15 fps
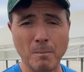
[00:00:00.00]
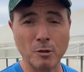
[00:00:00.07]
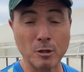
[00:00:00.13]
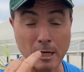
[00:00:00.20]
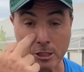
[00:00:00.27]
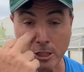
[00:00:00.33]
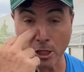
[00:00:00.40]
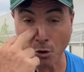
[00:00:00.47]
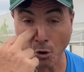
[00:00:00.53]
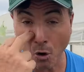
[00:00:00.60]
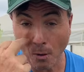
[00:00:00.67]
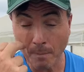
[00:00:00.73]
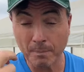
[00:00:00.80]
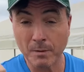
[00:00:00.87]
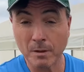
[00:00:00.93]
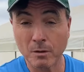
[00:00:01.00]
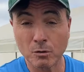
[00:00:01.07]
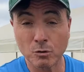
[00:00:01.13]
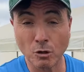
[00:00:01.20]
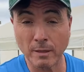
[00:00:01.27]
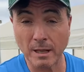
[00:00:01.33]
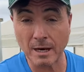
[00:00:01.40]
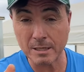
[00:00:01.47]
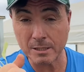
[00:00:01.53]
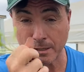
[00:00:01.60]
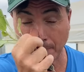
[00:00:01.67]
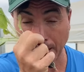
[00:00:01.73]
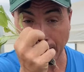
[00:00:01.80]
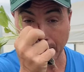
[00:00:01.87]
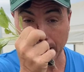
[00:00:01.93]
potásico todas las
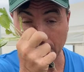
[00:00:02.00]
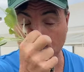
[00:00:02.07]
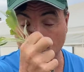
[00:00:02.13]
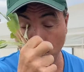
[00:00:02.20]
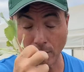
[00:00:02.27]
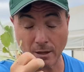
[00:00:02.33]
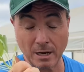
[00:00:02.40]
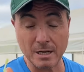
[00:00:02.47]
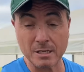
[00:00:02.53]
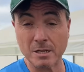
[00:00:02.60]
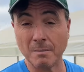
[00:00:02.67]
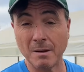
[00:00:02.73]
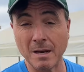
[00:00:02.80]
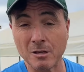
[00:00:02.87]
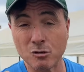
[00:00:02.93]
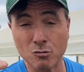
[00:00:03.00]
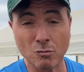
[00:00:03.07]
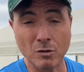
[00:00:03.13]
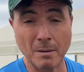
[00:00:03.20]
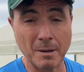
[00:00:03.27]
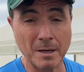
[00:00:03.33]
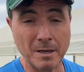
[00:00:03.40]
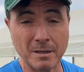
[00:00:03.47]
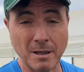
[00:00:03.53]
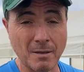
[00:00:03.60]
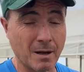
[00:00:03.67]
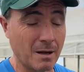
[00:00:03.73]
semanas. Todas las semanas una manita de